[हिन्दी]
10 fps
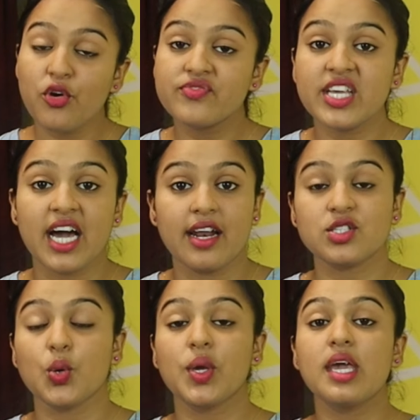प्रूफ दिखाना
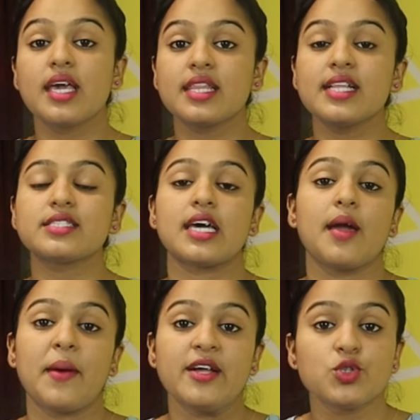चाहूँगी कितने सारे
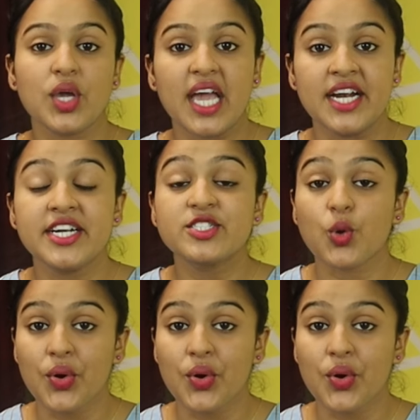हमारे जो कि कैंडिडेट्स